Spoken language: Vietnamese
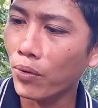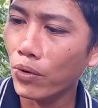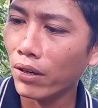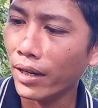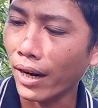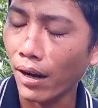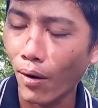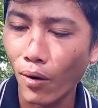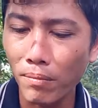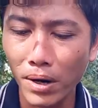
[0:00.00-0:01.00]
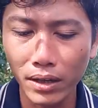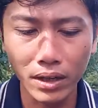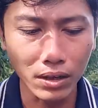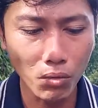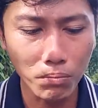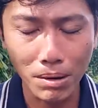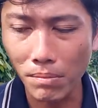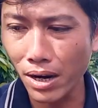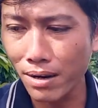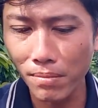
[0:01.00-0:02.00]
thuốc nó vẫn lỏng mà như lúc mà
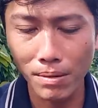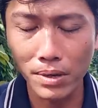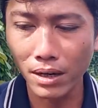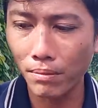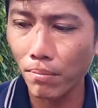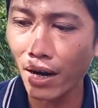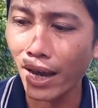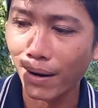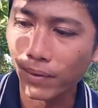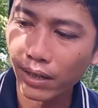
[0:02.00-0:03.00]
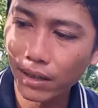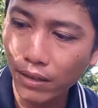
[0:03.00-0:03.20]
mới mà mình mới làm vậy